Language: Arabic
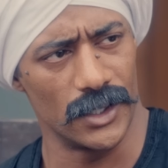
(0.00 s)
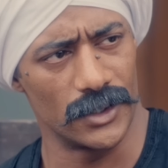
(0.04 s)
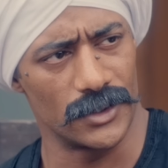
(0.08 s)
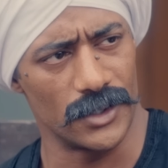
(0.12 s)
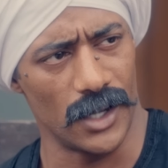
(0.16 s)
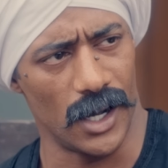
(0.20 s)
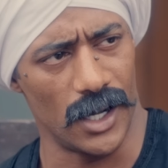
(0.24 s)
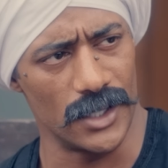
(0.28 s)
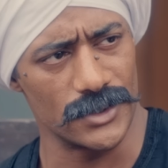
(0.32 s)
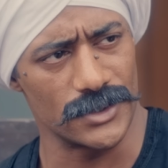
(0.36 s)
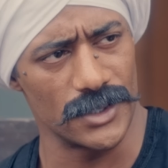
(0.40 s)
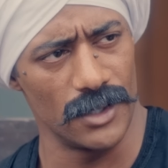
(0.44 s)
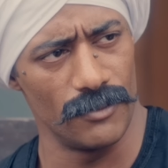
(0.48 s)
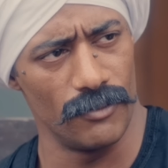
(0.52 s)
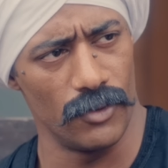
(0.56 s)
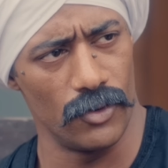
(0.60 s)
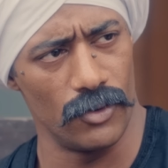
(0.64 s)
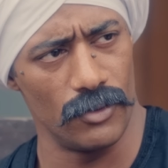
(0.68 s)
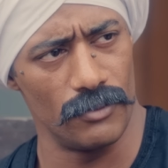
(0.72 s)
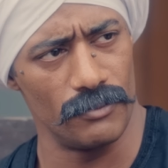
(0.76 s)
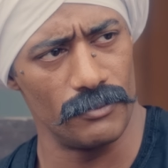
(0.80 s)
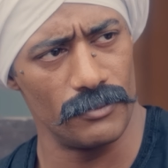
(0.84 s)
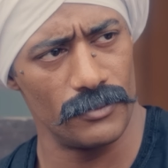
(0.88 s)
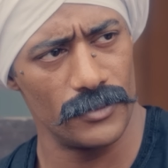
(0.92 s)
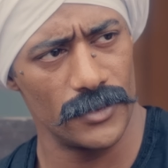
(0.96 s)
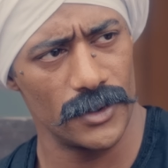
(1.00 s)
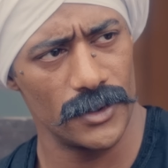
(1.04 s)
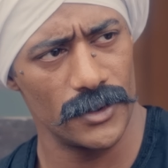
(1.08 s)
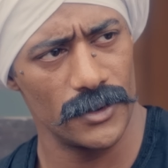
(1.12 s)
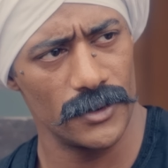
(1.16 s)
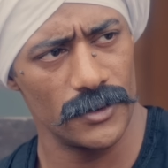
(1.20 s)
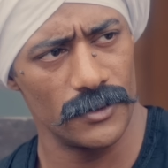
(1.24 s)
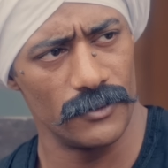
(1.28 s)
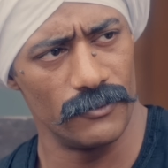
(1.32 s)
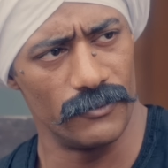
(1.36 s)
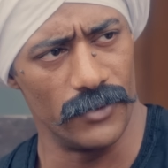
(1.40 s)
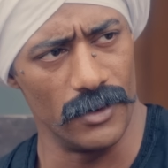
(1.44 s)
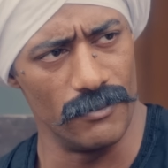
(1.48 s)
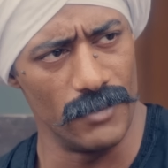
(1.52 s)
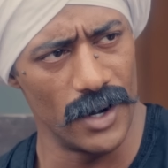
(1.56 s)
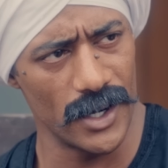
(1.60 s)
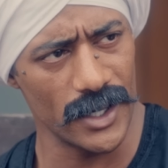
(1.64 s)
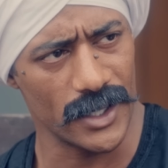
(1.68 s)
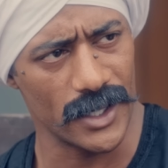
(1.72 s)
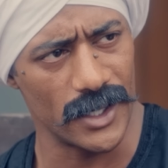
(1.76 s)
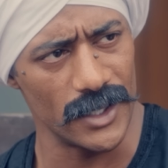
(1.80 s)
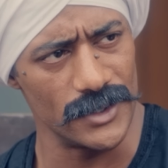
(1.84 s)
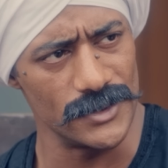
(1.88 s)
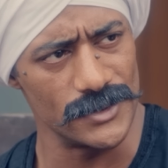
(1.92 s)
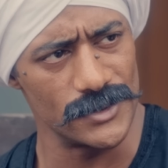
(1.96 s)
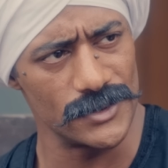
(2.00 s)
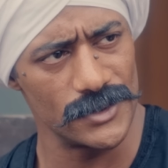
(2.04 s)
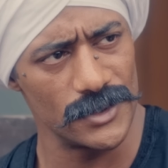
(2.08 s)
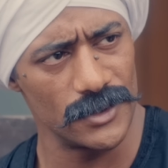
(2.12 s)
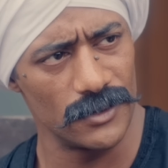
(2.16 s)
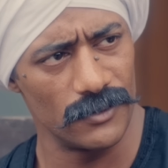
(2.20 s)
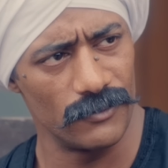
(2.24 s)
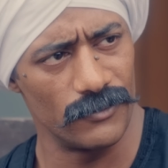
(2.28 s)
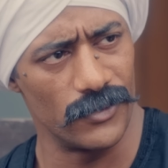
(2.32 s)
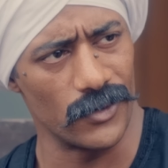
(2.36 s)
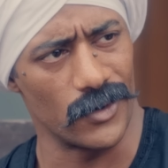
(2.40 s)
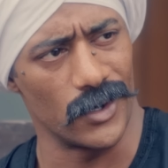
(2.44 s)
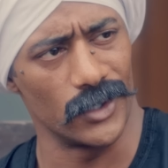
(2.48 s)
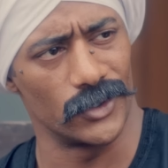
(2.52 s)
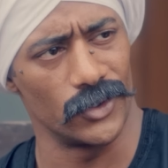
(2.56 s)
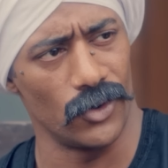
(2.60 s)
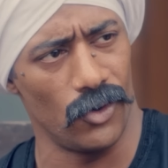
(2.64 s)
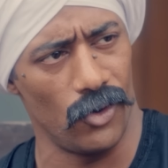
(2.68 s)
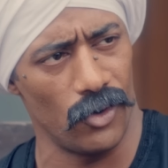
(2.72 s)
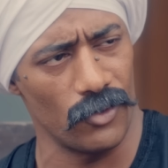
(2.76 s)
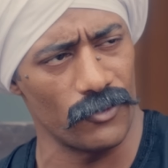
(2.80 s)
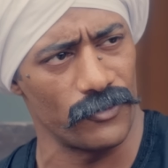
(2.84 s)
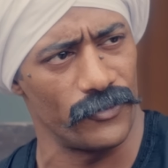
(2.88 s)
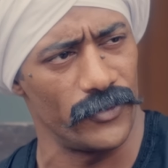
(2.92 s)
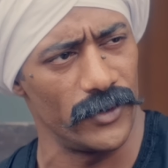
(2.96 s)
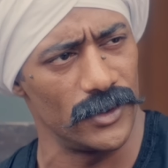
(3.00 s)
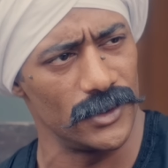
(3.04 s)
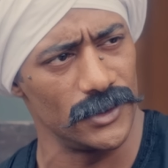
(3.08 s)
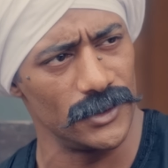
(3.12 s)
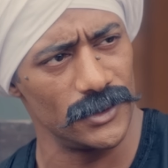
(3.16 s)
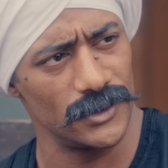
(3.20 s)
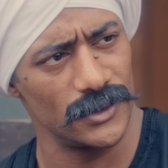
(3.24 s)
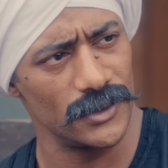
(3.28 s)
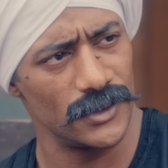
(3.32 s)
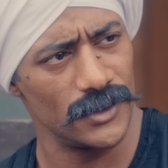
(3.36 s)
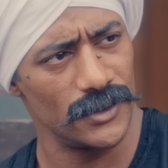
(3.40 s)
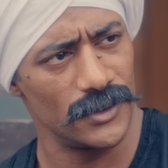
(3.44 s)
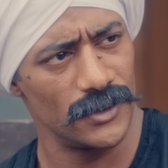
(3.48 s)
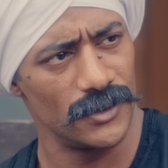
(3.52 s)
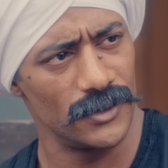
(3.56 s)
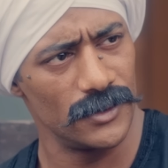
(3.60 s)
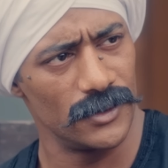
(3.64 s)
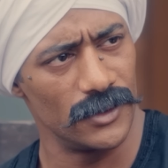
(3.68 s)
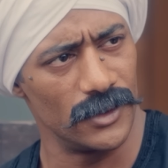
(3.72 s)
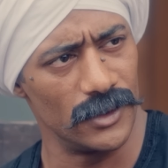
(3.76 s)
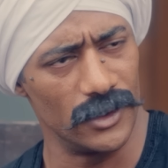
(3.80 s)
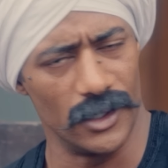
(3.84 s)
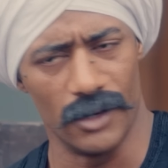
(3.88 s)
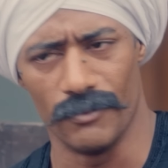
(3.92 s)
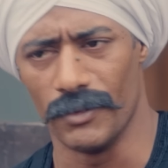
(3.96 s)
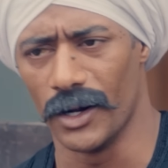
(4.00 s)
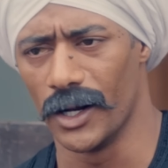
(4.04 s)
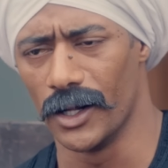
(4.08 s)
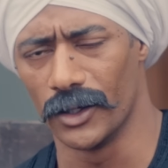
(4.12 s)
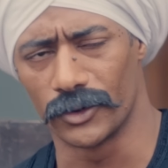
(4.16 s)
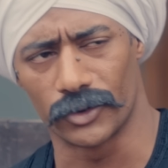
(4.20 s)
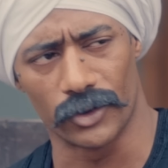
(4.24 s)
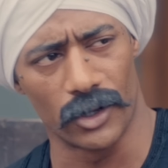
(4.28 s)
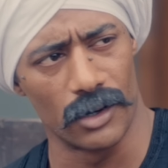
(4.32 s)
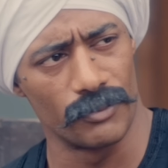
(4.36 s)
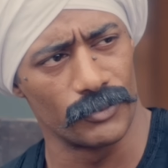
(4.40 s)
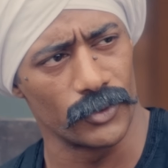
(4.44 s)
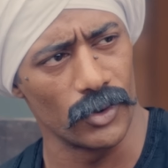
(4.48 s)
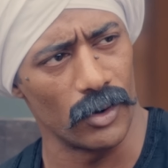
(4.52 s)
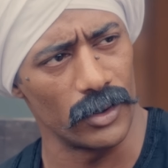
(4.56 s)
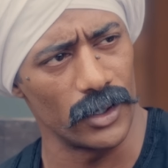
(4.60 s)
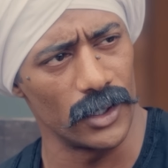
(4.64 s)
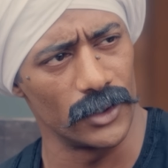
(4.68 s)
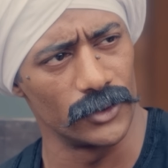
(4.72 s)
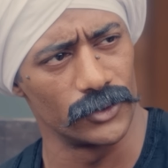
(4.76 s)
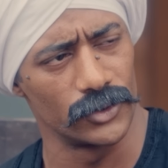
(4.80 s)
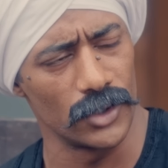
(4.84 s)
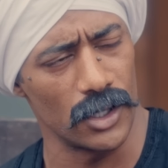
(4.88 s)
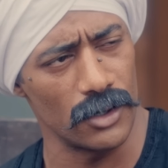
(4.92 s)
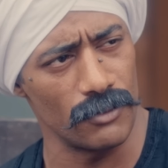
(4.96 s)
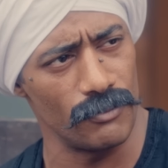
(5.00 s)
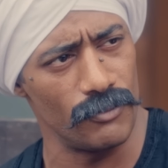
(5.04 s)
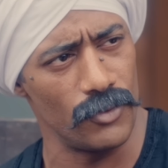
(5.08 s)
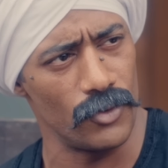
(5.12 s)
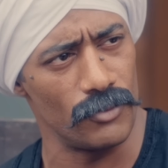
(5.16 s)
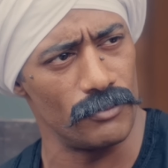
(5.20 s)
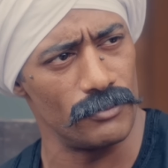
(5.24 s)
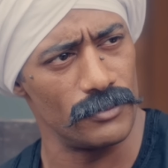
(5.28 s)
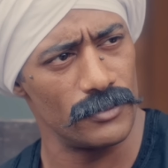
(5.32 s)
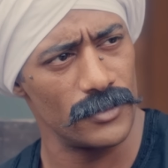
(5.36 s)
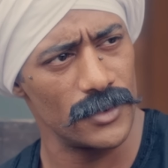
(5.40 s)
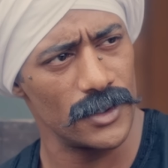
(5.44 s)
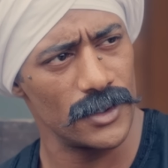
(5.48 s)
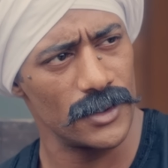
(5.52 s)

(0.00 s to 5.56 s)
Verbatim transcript: سرقتنا حاسبهم في مركز في قضي عرفي انما لا يطربته ولا يضربه